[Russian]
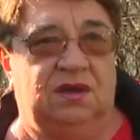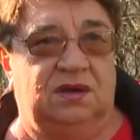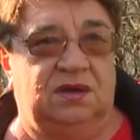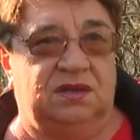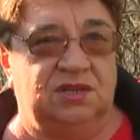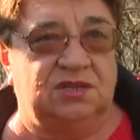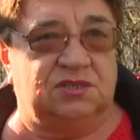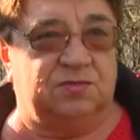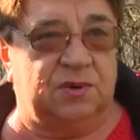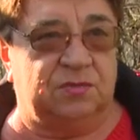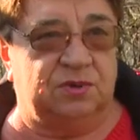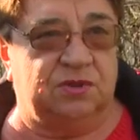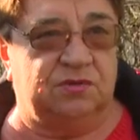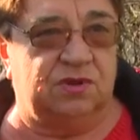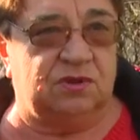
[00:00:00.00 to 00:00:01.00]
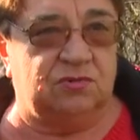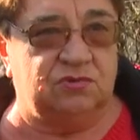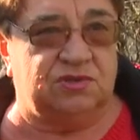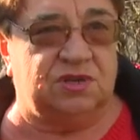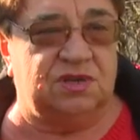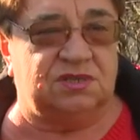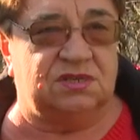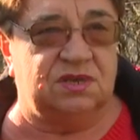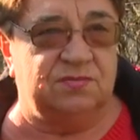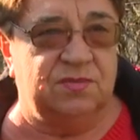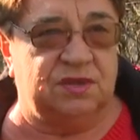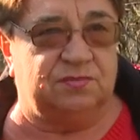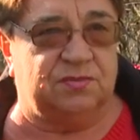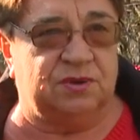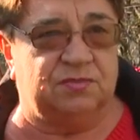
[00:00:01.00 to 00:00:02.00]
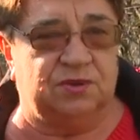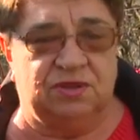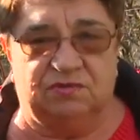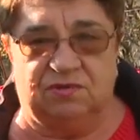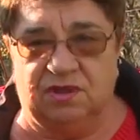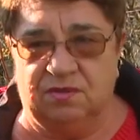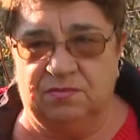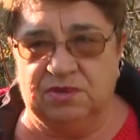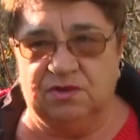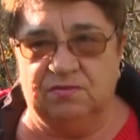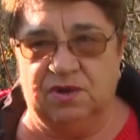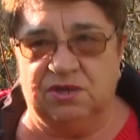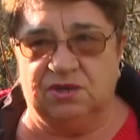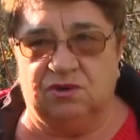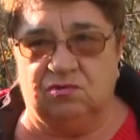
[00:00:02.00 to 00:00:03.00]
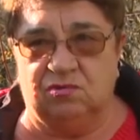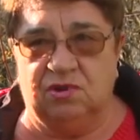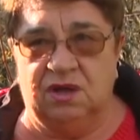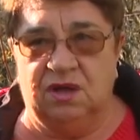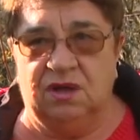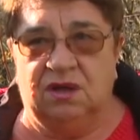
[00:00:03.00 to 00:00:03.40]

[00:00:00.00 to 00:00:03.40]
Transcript: Отец преподавал русский язык, мать преподавала математику.